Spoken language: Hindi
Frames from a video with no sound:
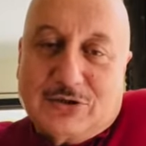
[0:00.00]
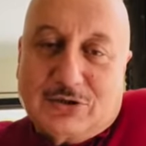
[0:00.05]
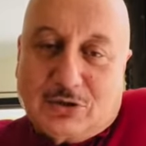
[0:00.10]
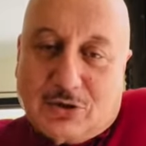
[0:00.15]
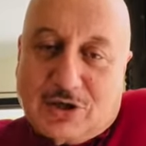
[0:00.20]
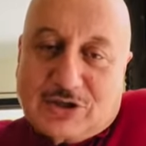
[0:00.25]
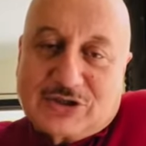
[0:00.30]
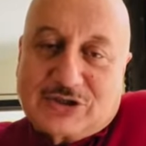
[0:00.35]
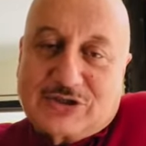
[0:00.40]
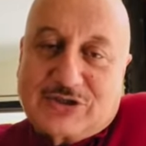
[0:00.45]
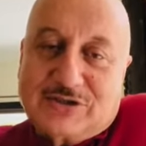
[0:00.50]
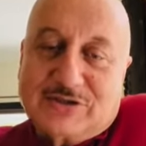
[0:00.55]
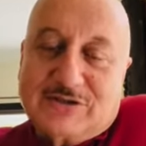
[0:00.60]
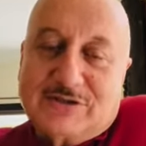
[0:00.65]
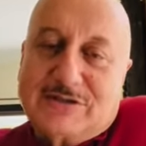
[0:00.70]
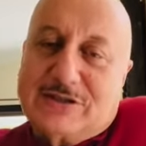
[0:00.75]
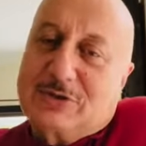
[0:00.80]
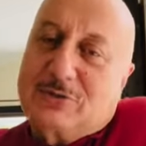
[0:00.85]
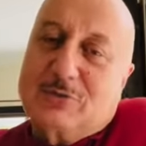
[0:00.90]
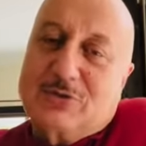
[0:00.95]
खुश
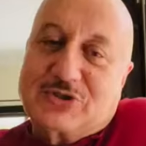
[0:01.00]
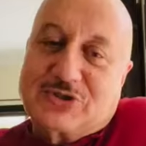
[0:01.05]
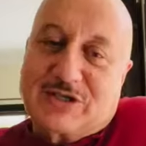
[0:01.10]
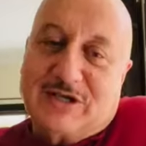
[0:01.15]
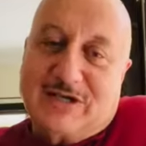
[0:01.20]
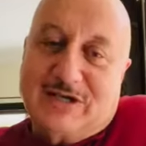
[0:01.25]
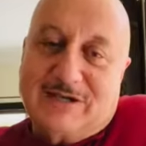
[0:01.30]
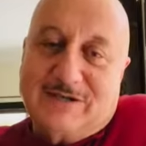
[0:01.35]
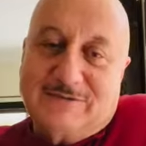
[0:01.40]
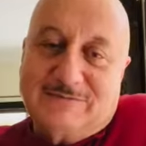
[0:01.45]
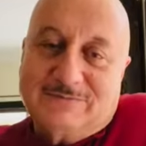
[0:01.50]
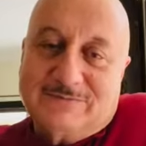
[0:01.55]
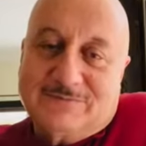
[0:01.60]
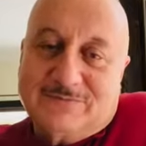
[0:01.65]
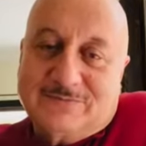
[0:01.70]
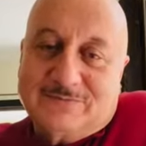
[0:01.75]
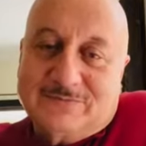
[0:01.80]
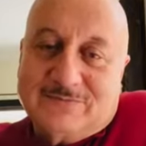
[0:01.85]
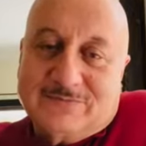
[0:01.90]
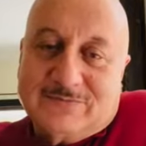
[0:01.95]
ते खुशहाल
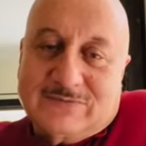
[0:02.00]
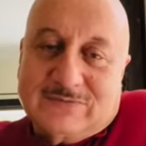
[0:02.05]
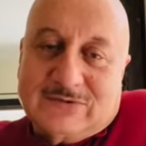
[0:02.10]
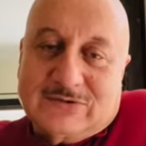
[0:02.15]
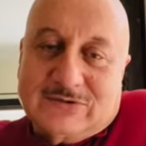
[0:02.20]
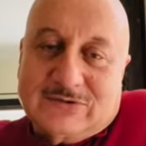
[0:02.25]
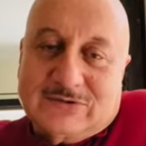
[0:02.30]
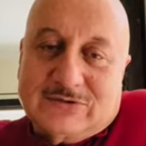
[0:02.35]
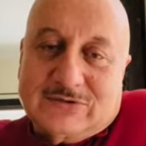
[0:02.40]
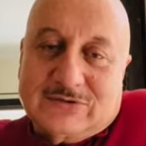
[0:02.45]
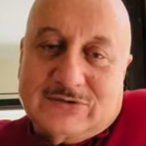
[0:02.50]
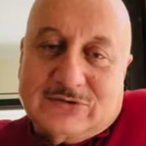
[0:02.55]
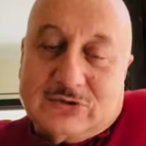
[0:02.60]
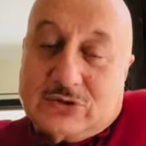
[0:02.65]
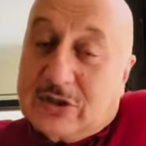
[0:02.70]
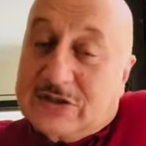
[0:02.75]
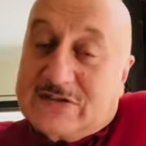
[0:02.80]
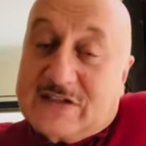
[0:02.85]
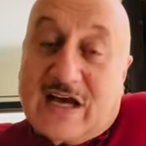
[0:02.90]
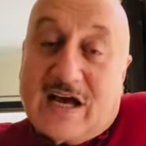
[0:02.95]

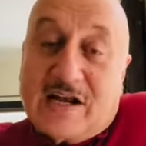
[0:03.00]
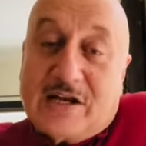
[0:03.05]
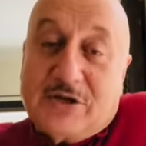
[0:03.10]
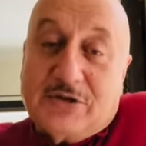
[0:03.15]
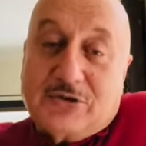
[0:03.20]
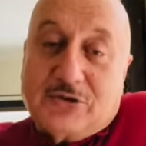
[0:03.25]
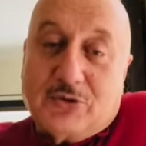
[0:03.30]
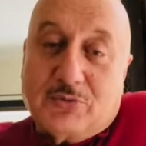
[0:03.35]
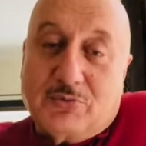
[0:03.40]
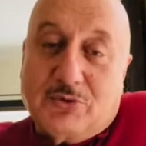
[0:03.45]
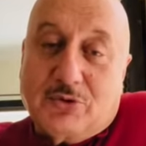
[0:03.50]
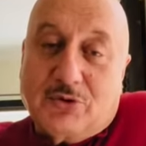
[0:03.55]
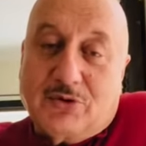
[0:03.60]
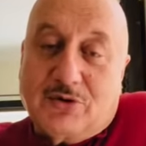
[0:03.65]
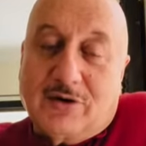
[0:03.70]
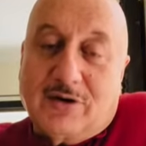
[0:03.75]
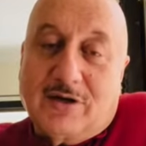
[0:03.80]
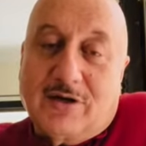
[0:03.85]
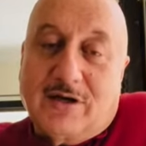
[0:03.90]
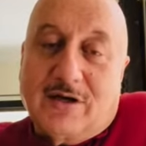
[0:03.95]
तो सारनी
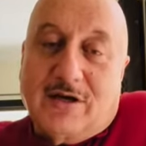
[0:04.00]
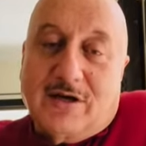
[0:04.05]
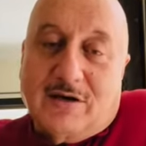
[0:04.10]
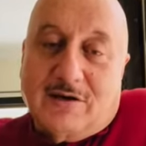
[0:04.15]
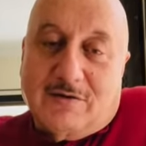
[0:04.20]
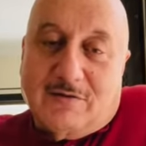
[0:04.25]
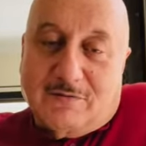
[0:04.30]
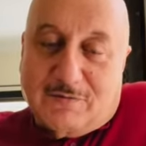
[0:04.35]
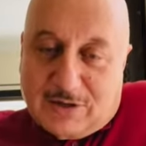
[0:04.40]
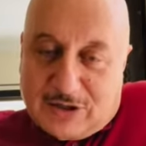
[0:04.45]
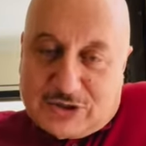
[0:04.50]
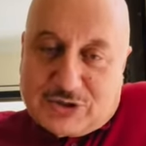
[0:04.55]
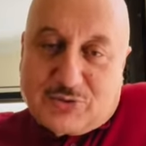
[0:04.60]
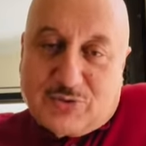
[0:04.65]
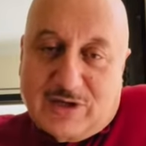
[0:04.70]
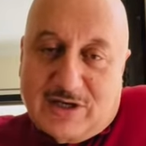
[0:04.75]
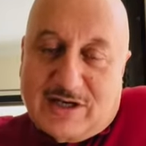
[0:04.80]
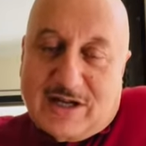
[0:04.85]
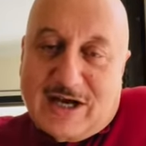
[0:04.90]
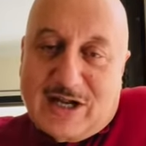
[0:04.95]
चुम्योन
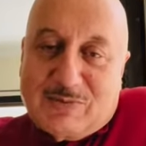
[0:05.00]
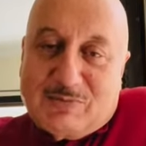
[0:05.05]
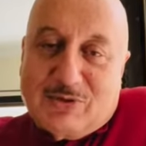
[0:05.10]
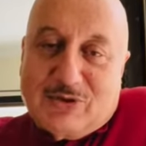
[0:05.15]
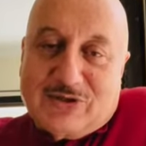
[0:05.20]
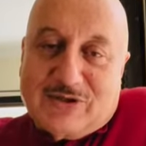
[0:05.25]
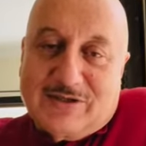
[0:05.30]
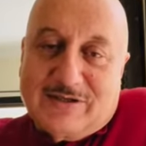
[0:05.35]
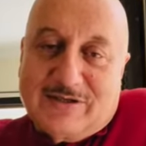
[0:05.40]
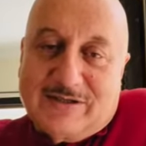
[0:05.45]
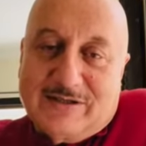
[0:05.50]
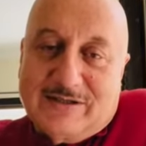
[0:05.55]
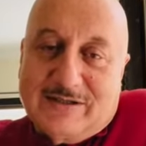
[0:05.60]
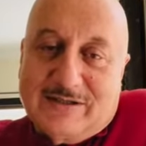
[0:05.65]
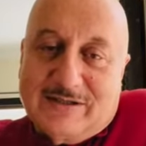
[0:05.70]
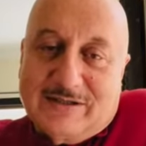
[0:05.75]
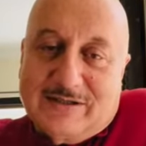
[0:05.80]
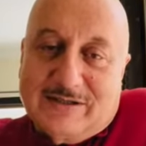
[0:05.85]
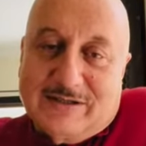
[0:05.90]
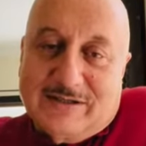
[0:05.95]
वर्चुअल नालमोत
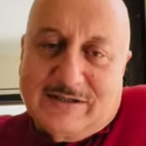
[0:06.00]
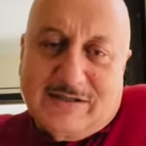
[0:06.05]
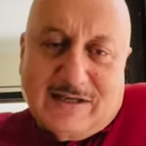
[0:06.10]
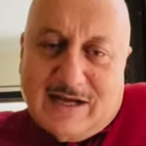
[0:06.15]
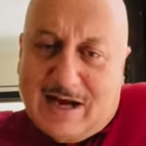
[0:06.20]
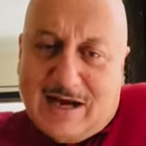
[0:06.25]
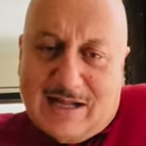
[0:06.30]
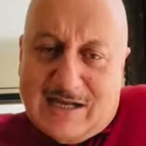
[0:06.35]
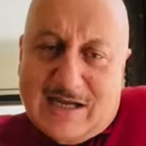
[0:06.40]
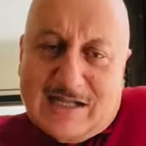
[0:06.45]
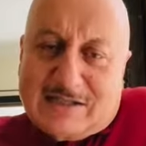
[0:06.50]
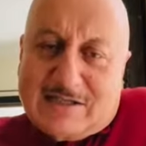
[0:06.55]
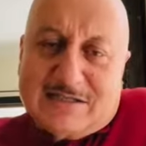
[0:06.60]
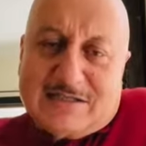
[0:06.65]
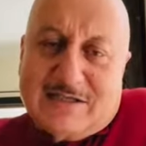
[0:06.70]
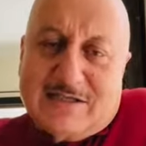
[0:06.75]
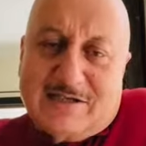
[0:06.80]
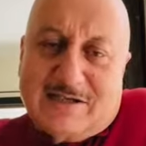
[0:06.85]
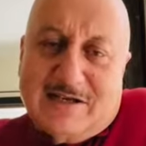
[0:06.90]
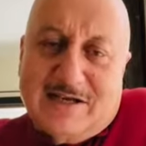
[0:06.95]
ये हालात
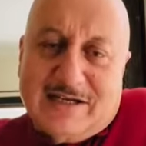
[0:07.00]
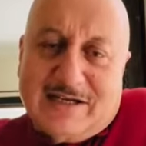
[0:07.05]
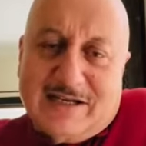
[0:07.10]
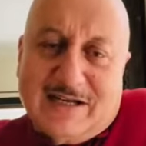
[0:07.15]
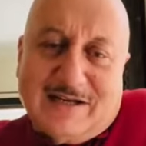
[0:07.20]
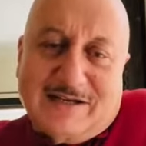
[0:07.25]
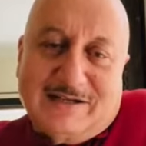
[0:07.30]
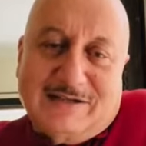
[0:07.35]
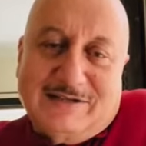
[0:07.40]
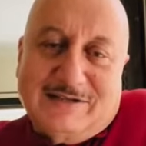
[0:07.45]
गसन ठक ना